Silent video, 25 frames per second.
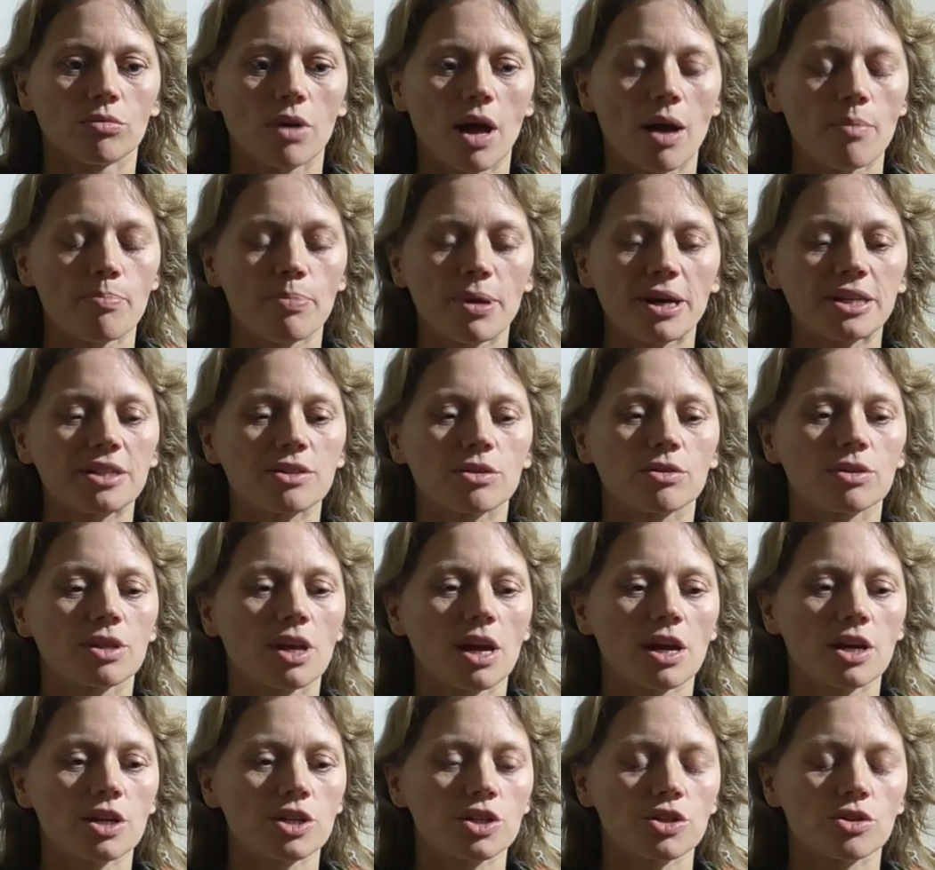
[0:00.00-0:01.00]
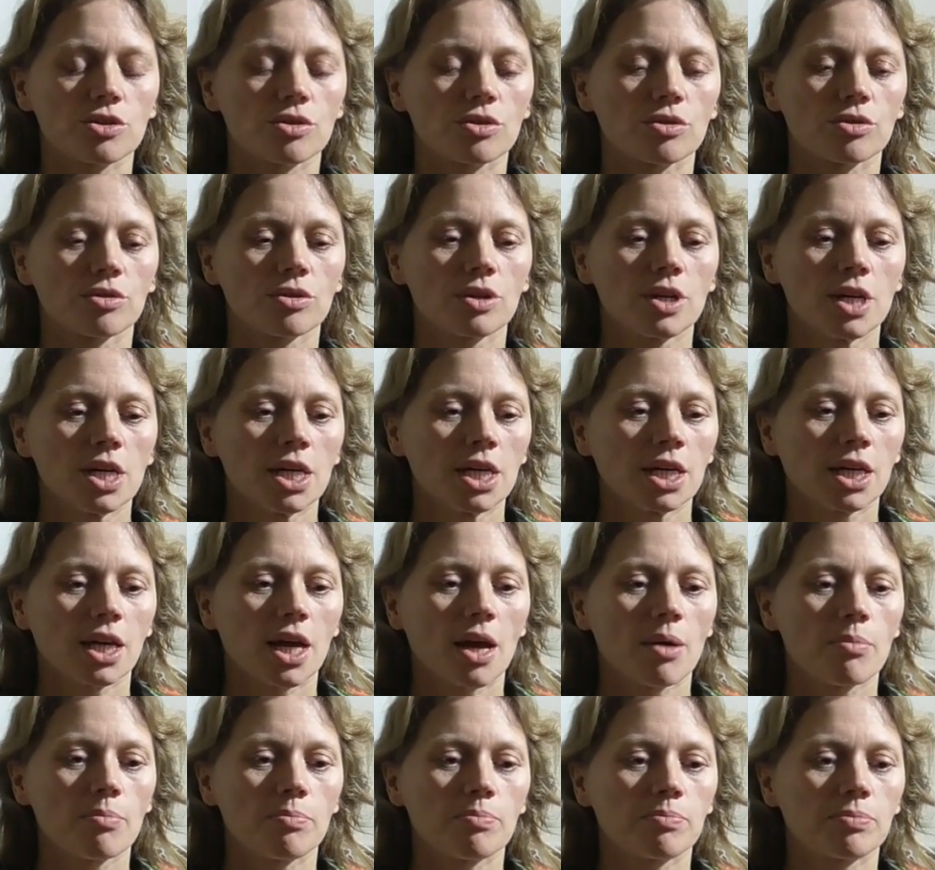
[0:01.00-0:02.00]
un personnage euh, qui
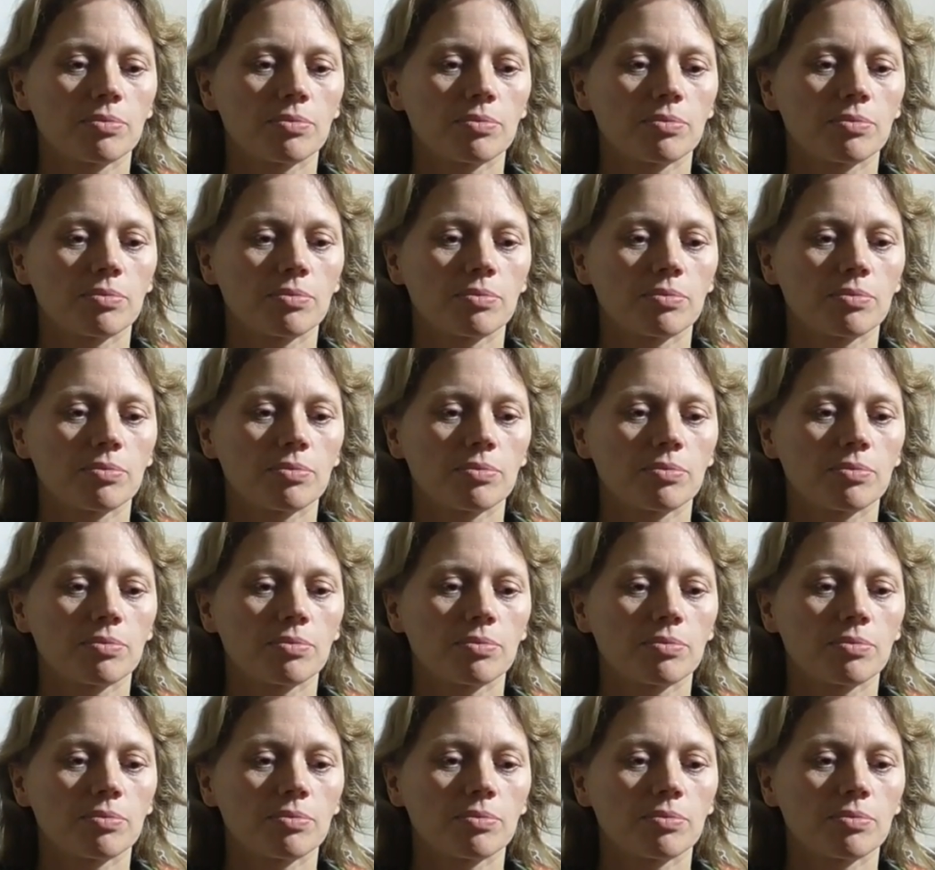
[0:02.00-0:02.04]
un